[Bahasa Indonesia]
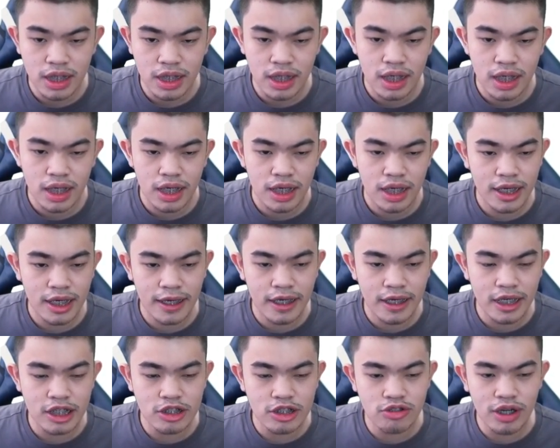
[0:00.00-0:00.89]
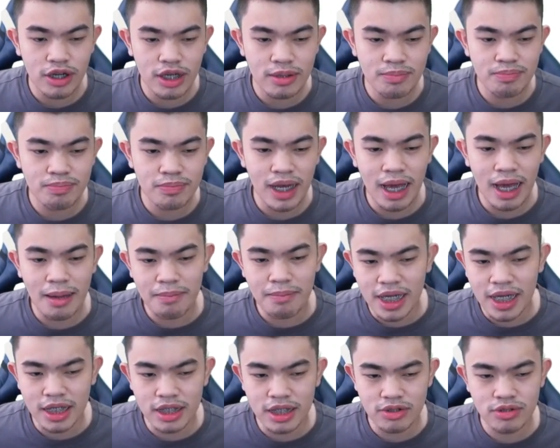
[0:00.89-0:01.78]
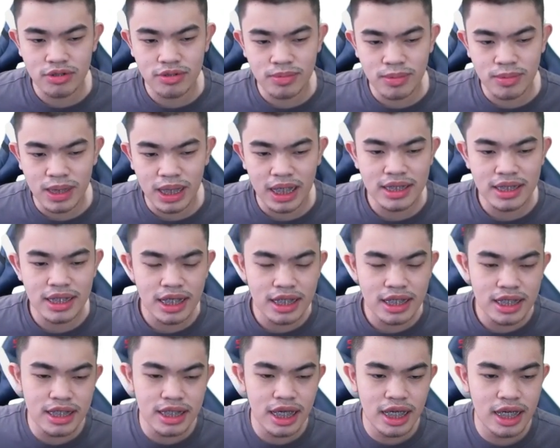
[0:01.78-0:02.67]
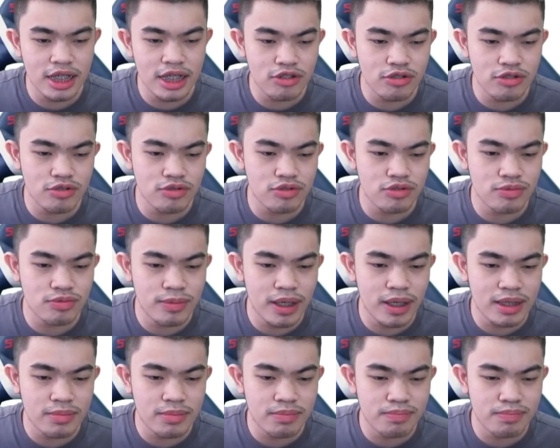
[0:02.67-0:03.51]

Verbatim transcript: uh, itu kan lama gitu temen ya jadi dia itu cuma